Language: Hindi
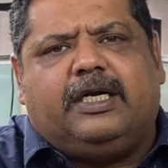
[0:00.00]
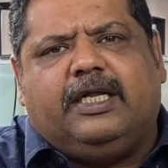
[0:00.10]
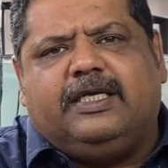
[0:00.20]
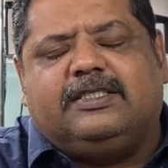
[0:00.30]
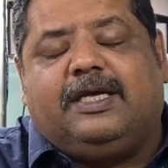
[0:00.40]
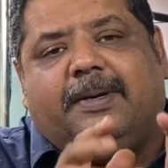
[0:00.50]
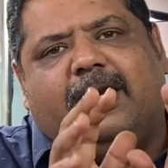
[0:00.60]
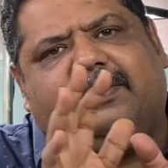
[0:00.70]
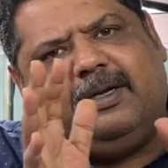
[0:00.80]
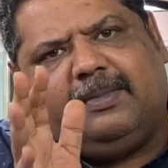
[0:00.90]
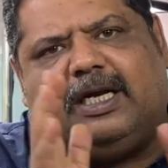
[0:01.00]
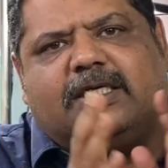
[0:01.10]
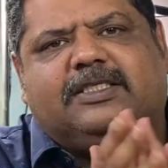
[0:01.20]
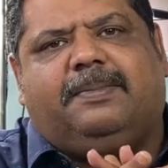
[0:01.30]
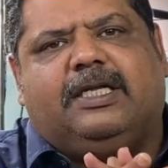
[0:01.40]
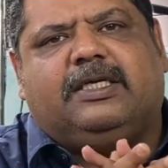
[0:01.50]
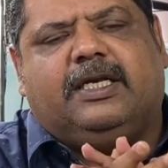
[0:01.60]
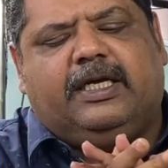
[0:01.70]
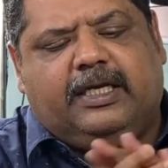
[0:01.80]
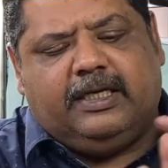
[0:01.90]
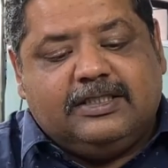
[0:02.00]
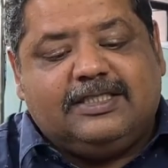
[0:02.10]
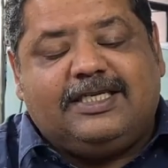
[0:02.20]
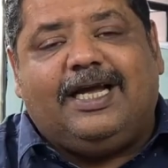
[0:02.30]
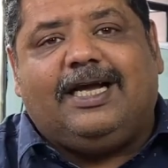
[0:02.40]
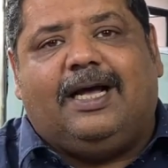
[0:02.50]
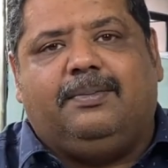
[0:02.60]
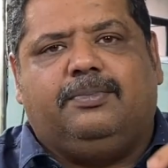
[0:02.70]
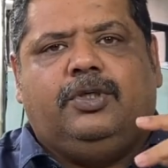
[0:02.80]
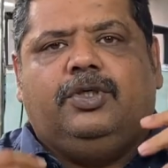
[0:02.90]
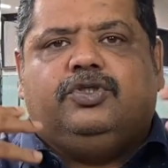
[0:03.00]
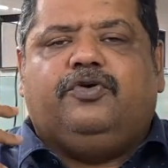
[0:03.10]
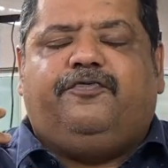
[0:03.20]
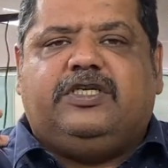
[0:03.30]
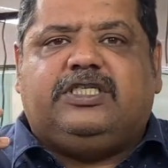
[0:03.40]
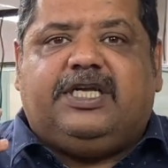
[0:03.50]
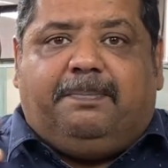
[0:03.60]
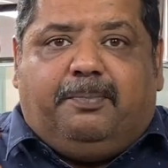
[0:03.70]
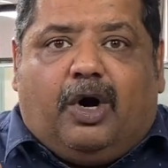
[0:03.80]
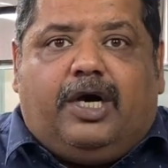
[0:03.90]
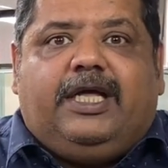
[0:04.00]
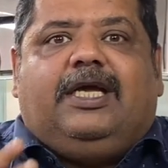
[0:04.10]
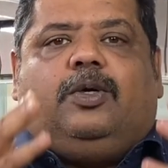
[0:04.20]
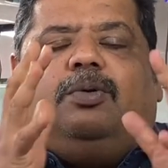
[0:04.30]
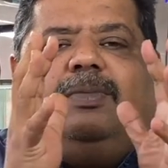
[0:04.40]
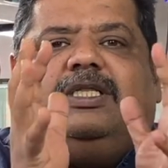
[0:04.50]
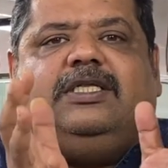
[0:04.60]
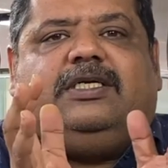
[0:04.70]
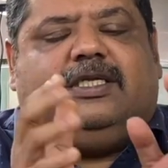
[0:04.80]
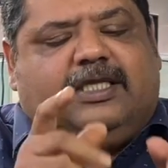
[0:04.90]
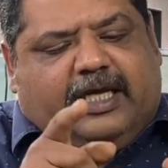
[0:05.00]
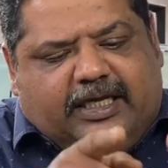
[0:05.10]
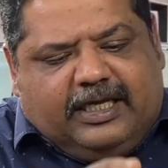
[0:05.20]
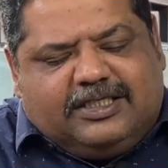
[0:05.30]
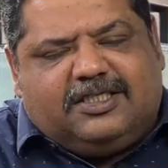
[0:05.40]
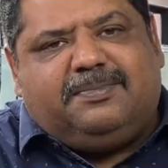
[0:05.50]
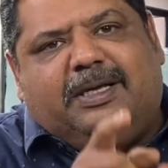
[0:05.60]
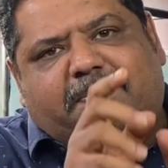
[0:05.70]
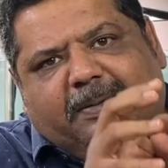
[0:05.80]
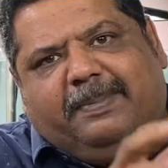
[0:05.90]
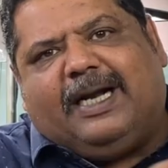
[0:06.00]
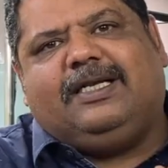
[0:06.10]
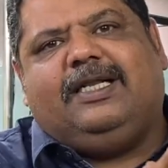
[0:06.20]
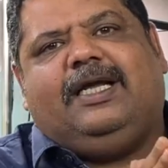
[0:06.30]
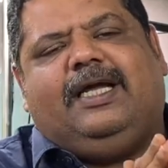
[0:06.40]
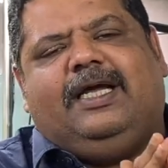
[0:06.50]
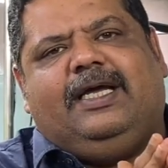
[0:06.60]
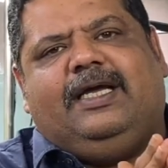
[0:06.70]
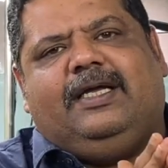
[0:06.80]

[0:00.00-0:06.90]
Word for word: है इसके बारे में हम अलग से बात करेंगे स्टे काम जो फिश के बॉडी को मदद करता है इसमें भी बैक्टीरिया है